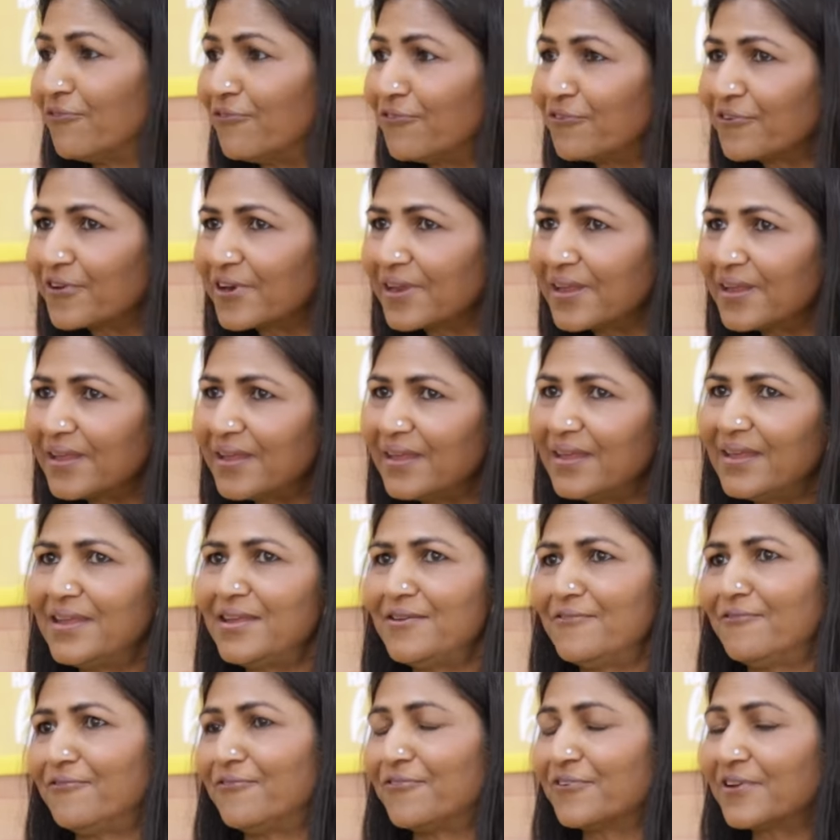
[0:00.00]
फ्री
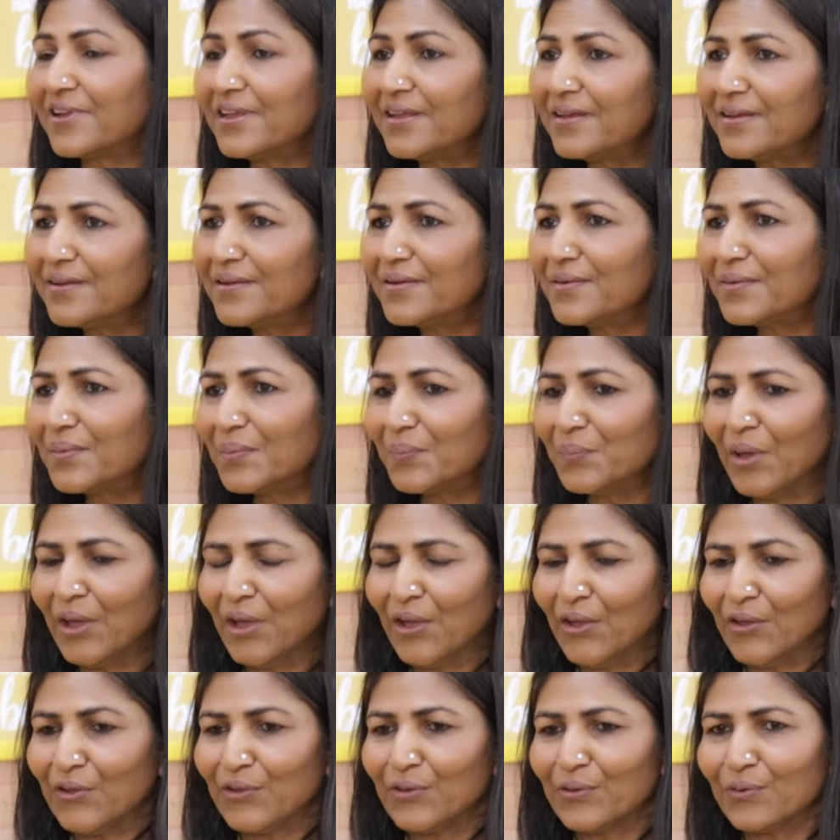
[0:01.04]
फ्रीडम
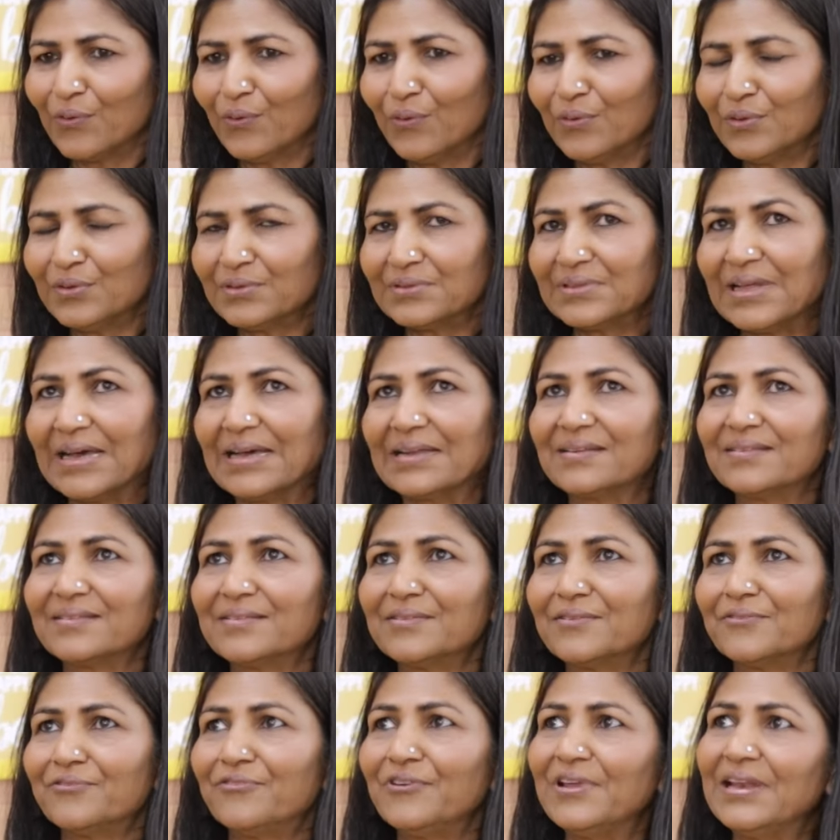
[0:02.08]
यू नो दैट
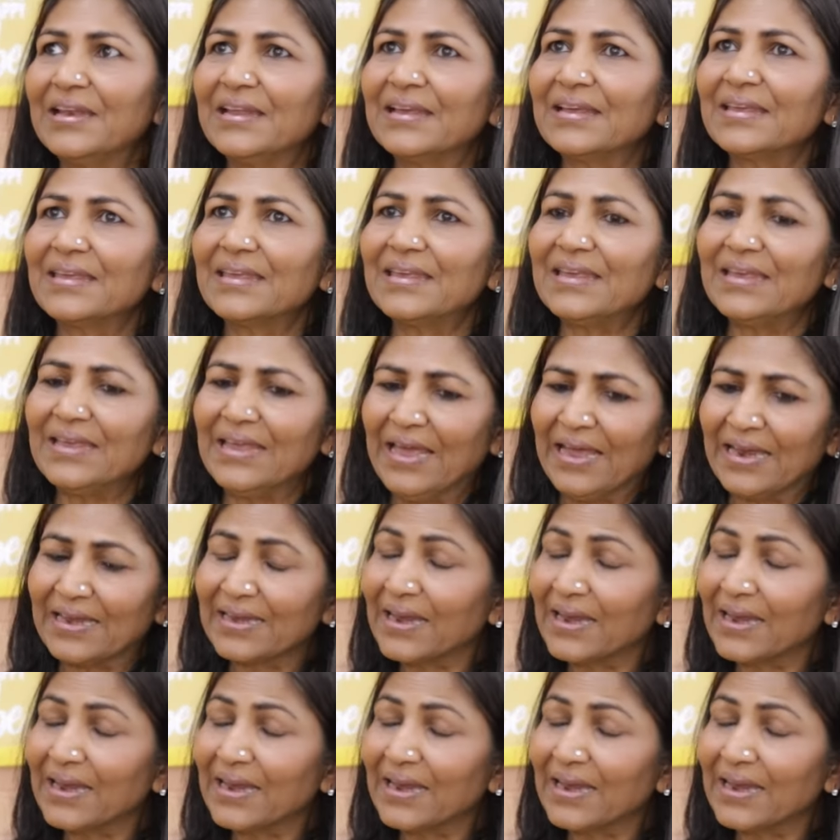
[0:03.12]
फीलिंग की